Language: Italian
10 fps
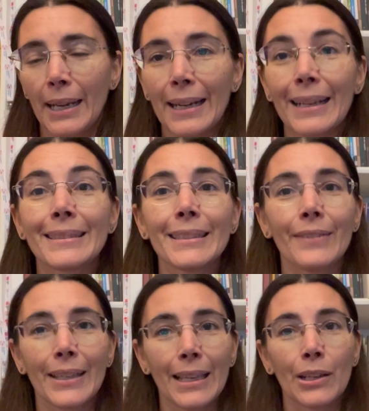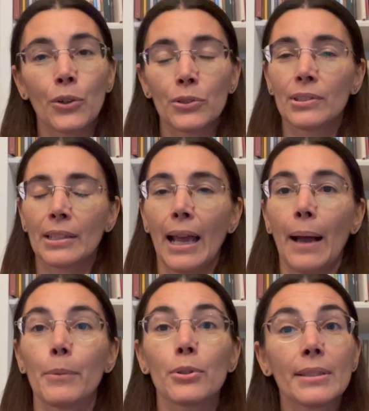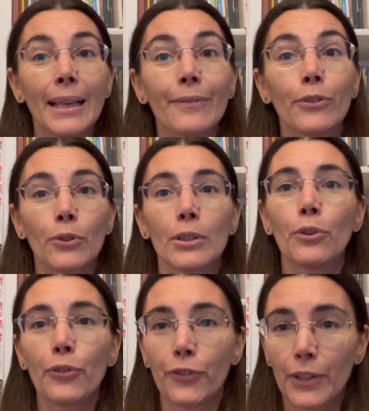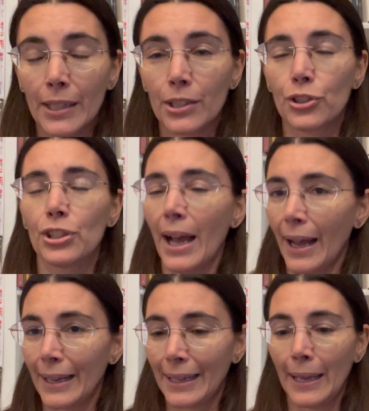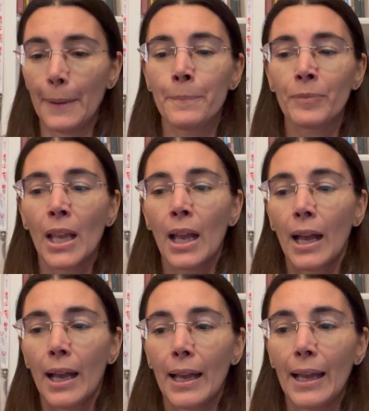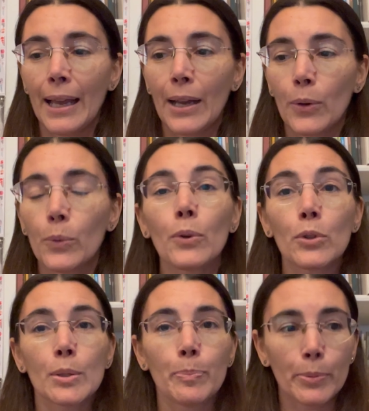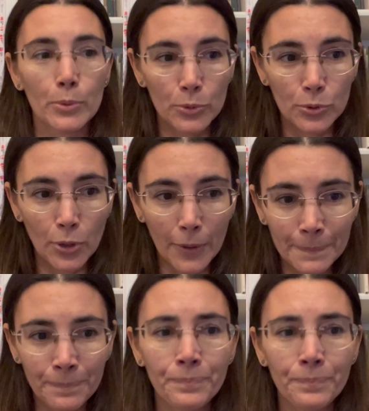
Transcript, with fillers: narrative che incontriamo servono ad offrirci anche eh, uno spunto